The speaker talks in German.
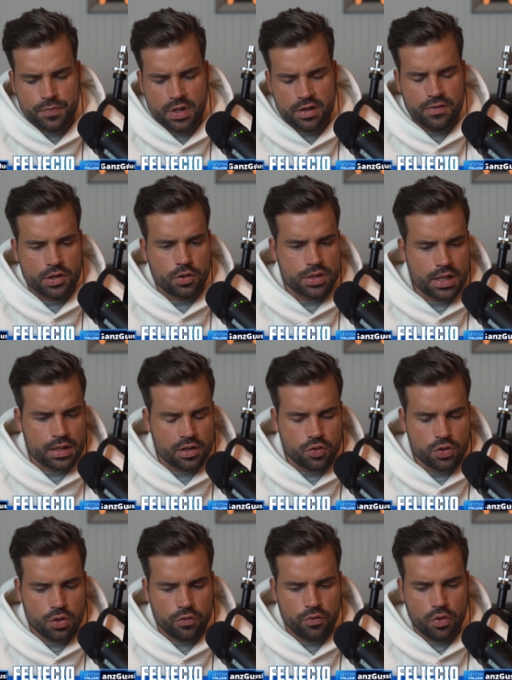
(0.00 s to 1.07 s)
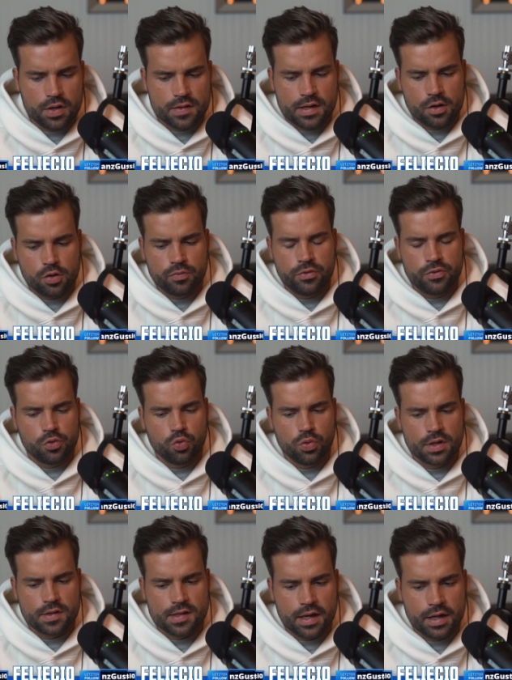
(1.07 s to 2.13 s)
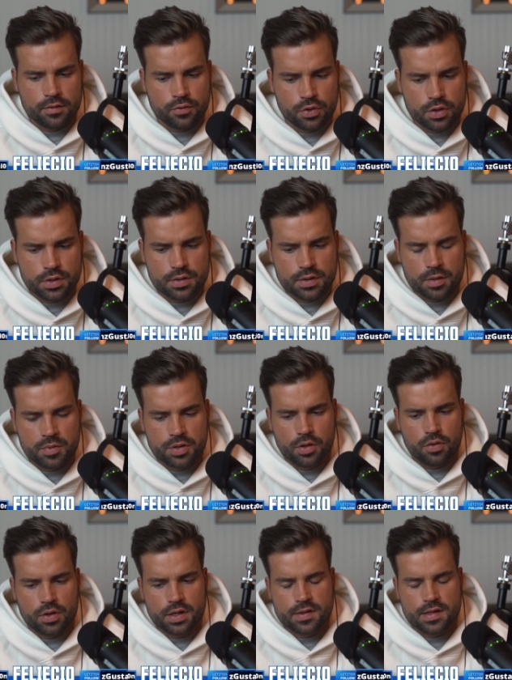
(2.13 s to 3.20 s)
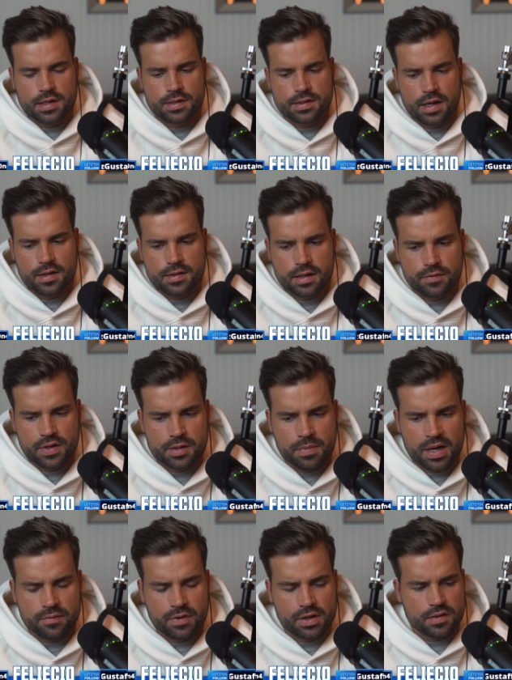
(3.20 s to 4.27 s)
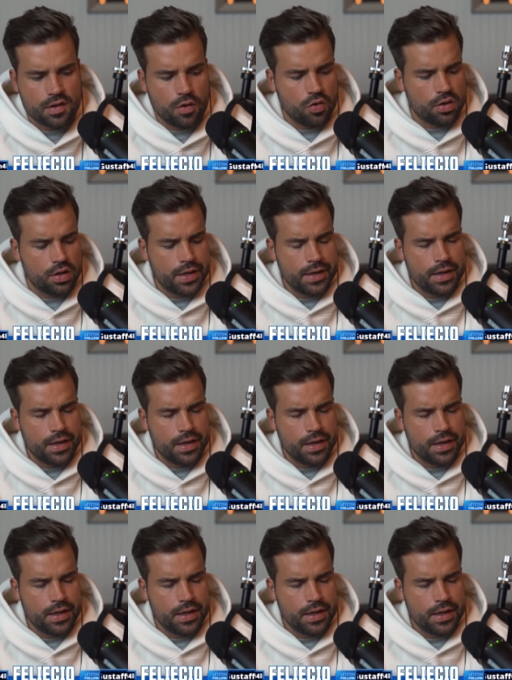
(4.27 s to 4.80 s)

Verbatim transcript: Ich werde euch dann natürlich auch vorher sagen, um wie viel Uhr das sein wird, damit ihr auch rechtzeitig da seid. Vielleicht machen wir das auch,